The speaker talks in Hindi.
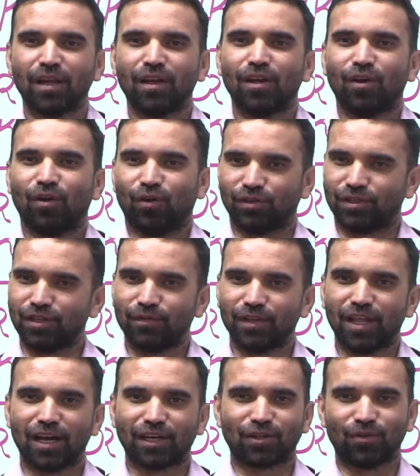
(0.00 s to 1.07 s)
और जिन
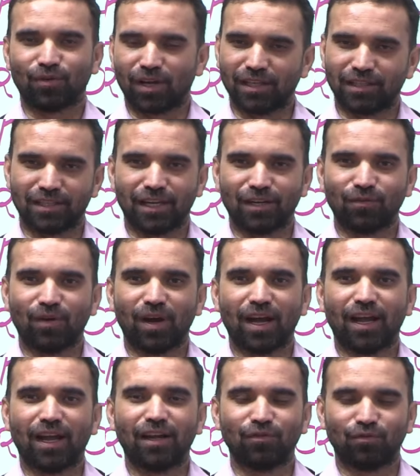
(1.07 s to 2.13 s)
विद्यार्थियों का चयन हुआ
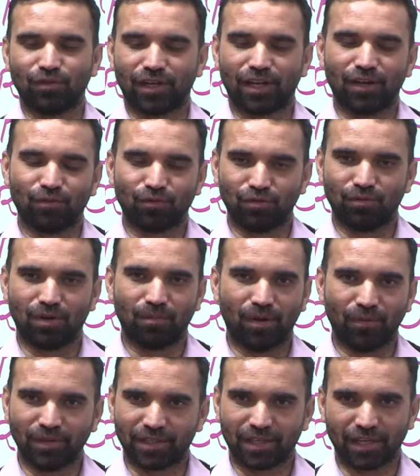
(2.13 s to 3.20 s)
है उनके उज्जवल
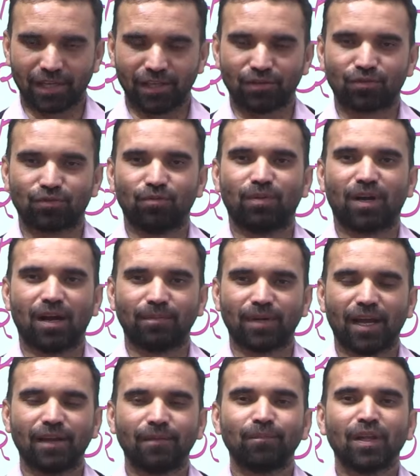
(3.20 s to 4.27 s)
भविष्य की
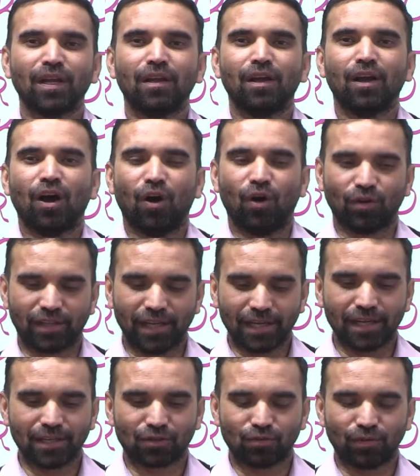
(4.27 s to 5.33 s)
शुभकामनाएं और
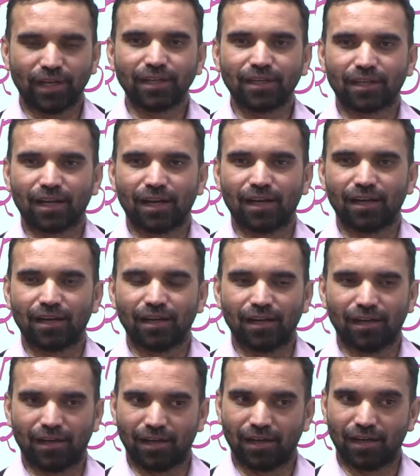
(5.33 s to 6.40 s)
देखिए स्टूडेंट
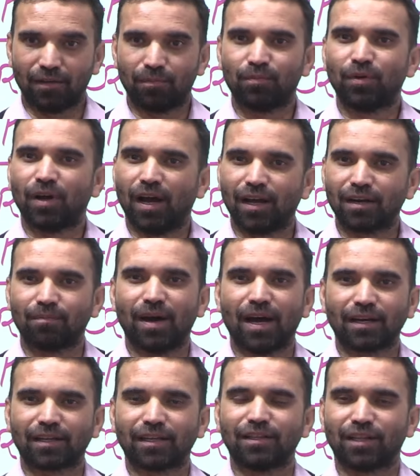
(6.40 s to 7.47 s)
हर बार
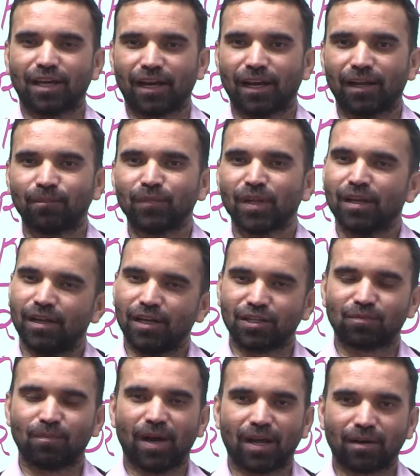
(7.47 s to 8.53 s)
की तरह इस
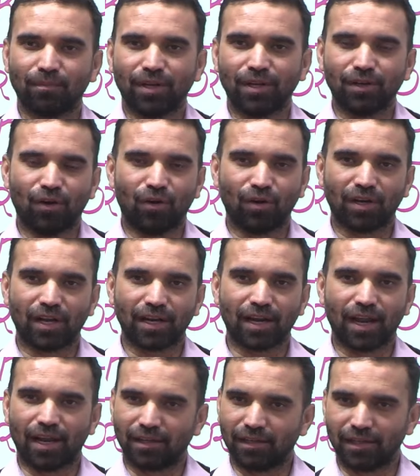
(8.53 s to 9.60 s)
बार भी ऑनलाइन
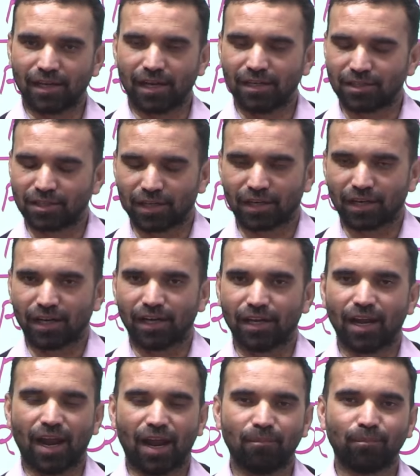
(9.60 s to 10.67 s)
एग्रीकल्चर ने
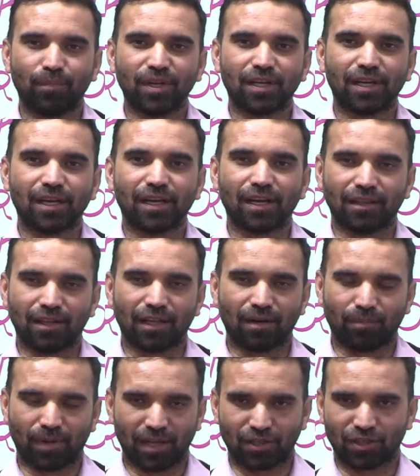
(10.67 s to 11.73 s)
एमपी के अंदर
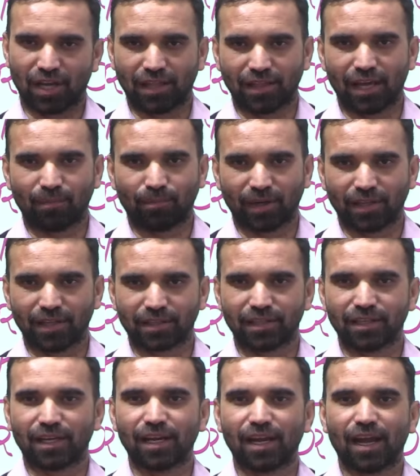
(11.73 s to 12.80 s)
अपना शानदार प्रदर्शन
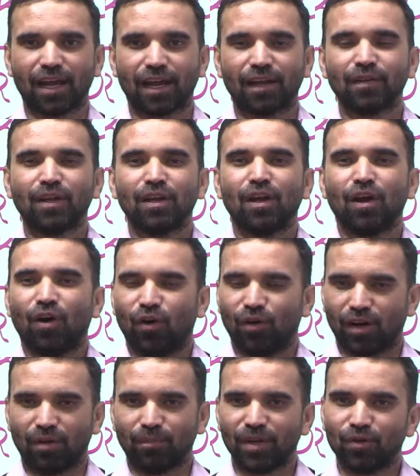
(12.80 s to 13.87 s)
किया है और
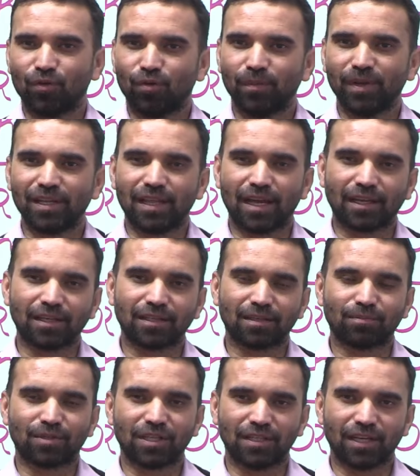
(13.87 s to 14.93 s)
हमें उम्मीद है कि
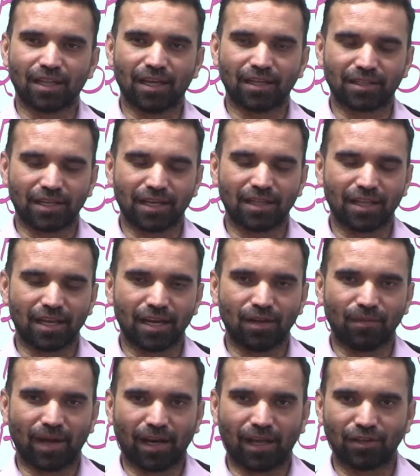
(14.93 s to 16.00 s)
सबसे ज़्यादा चैन देने
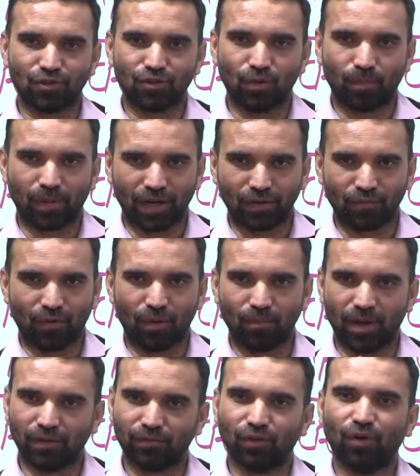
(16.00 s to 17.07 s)
वाला जो प्लेटफॉर्म
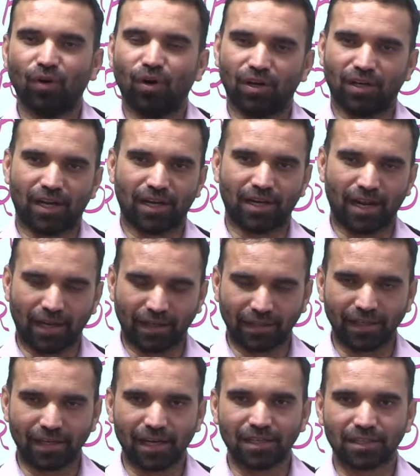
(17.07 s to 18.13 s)
है वो ऑनलाइन
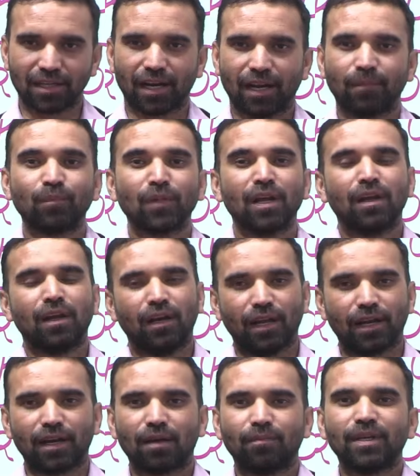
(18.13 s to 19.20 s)
एग्रीकल्चर है
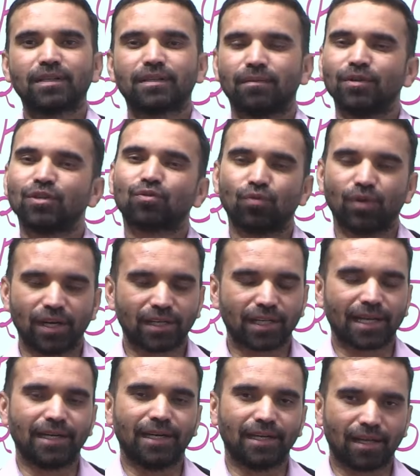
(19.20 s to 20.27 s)
लेकिन अभी सभी स्टूडेंट्स
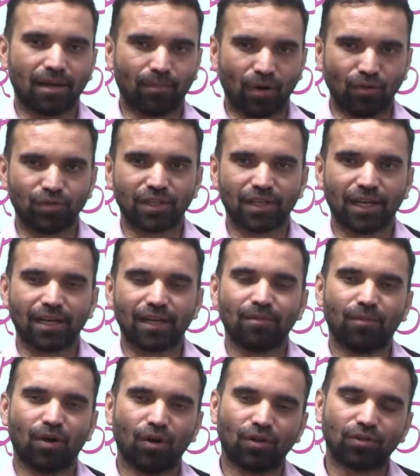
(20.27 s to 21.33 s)
के डेटा पहुंचे नहीं है
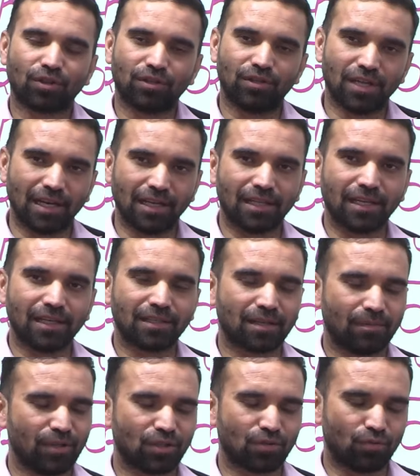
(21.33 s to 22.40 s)
बहुत जल्द ही
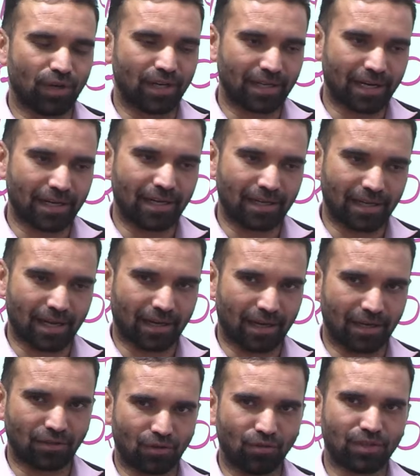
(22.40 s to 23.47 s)
सभी स्टूडेंट के डेटा
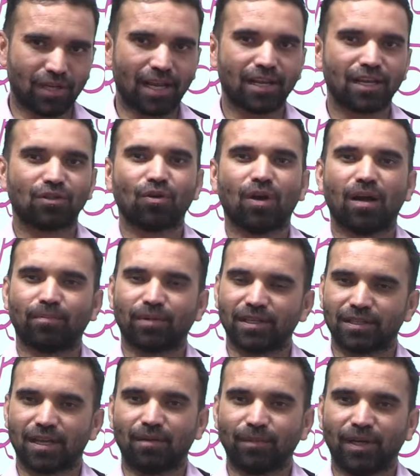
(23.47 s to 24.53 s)
कलेक्ट जाएंगे तो आपके
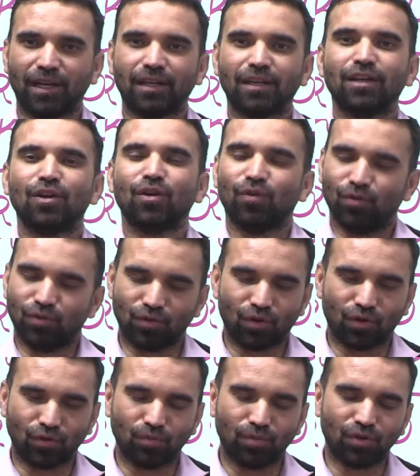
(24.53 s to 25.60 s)
सामने उनको
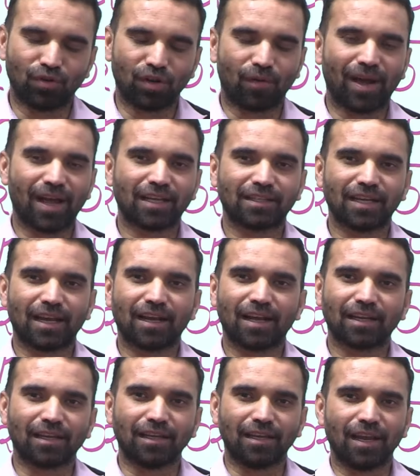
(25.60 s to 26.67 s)
रूबरू करवाया जाएगा
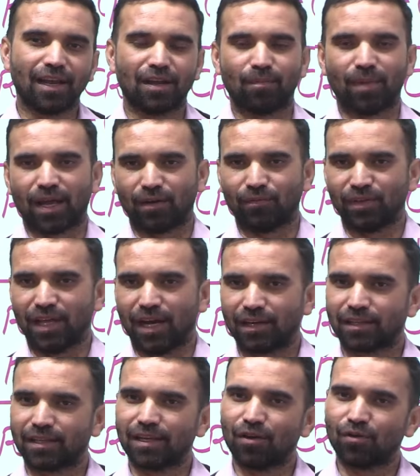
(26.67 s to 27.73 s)
कि ये हमारे
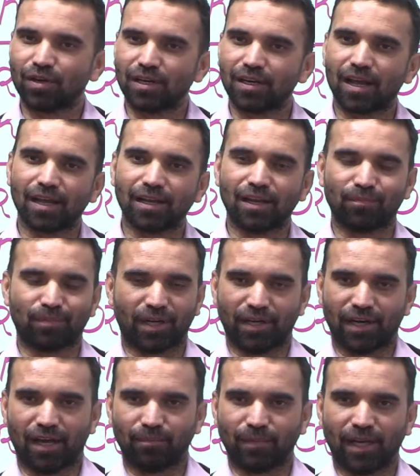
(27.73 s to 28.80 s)
विद्यार्थी हैं और इनका ये
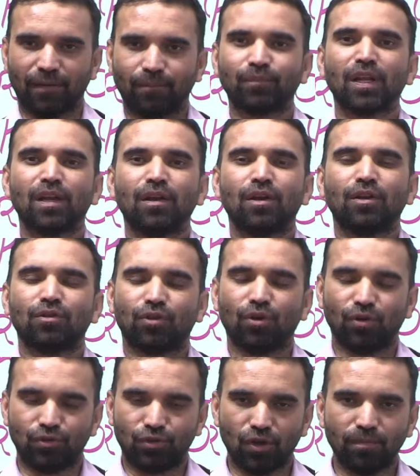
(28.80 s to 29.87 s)
परिणाम है तो
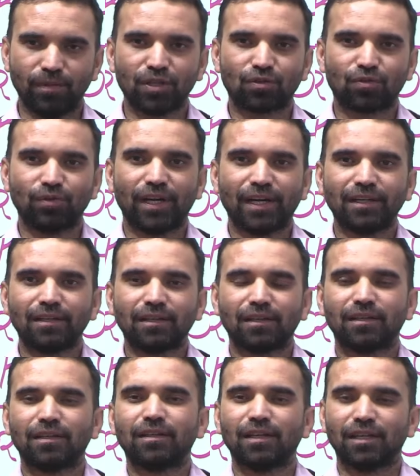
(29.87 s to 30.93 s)
जो भी स्टूडेंट
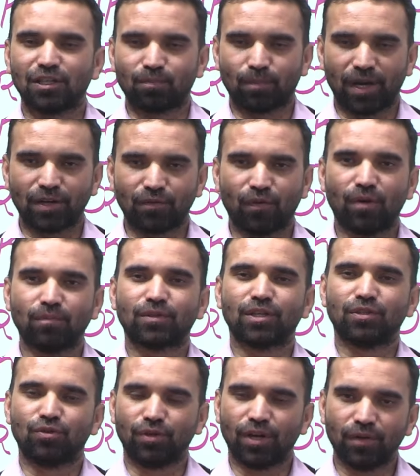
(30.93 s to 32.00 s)
इस प्लेटफॉर्म से
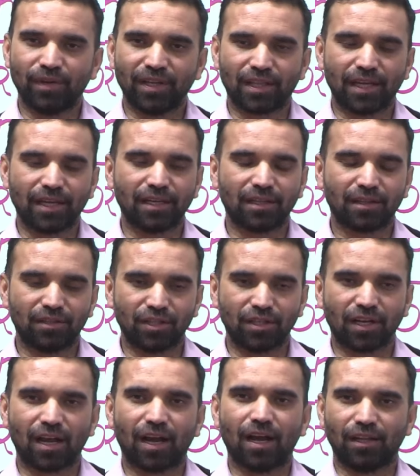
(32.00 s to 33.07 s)
जुड़े हुए थे
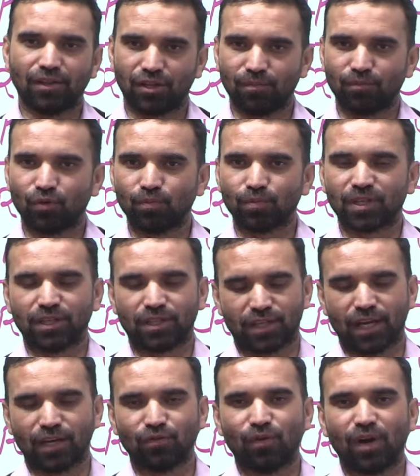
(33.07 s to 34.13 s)
जिनका अंतिम रूप से
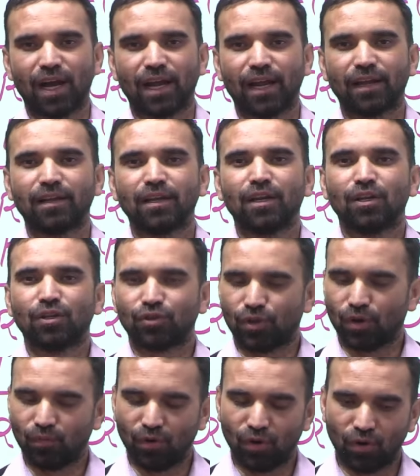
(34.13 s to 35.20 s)
चयन हुआ है तो वो